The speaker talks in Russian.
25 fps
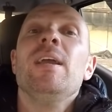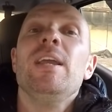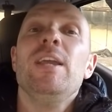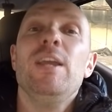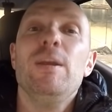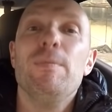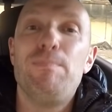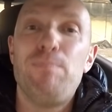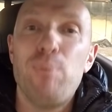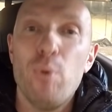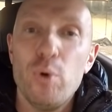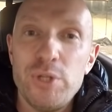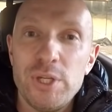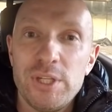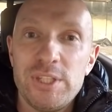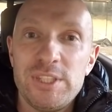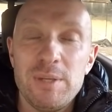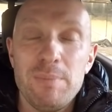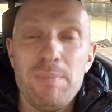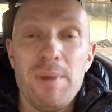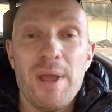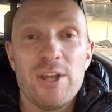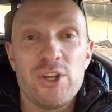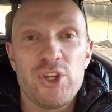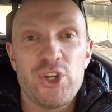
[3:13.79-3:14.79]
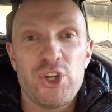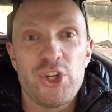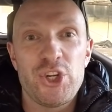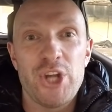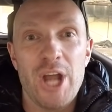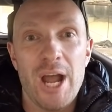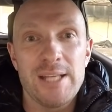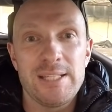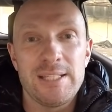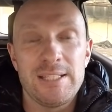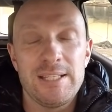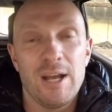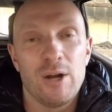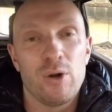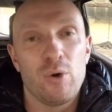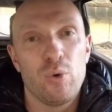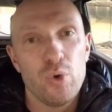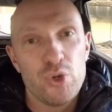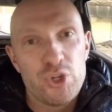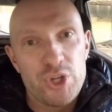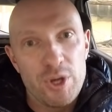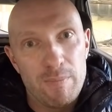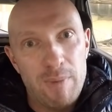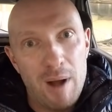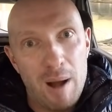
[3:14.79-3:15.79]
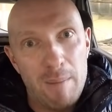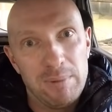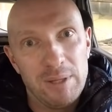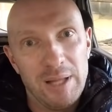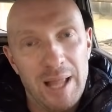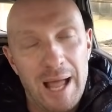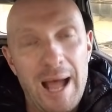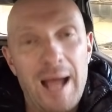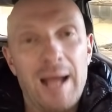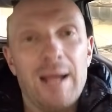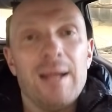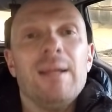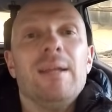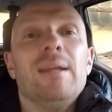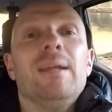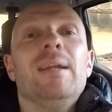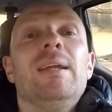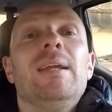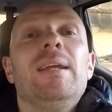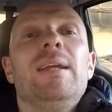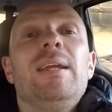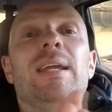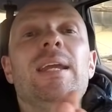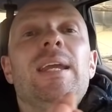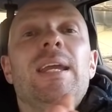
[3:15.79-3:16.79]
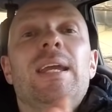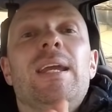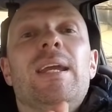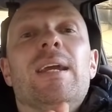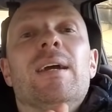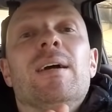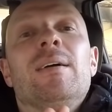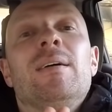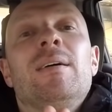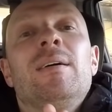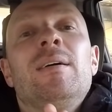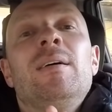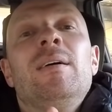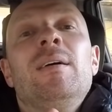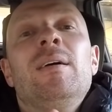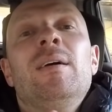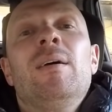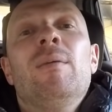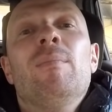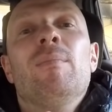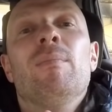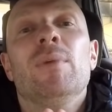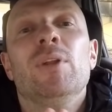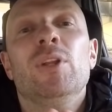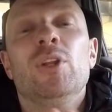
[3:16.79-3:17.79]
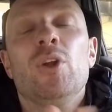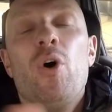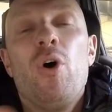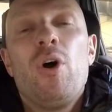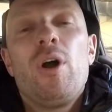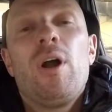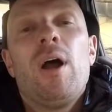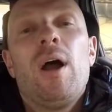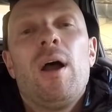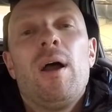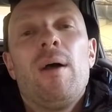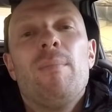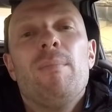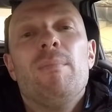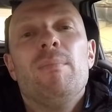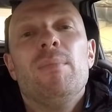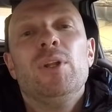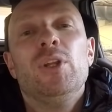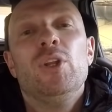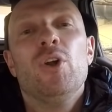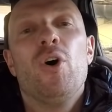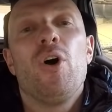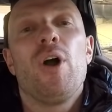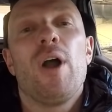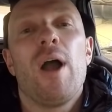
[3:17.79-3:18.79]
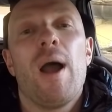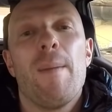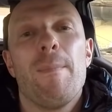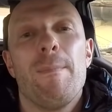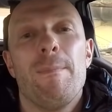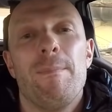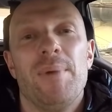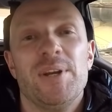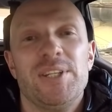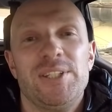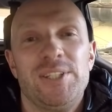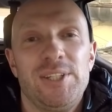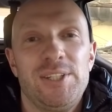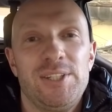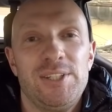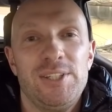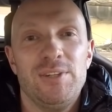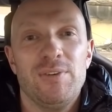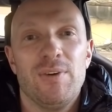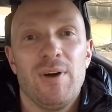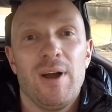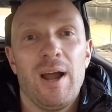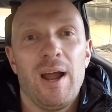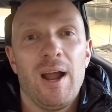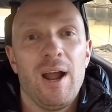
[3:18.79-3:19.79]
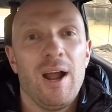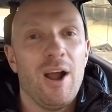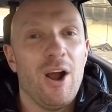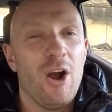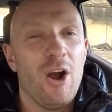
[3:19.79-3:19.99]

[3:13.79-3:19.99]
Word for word: и будет тебе счастье, куча бабла и много-много позитива.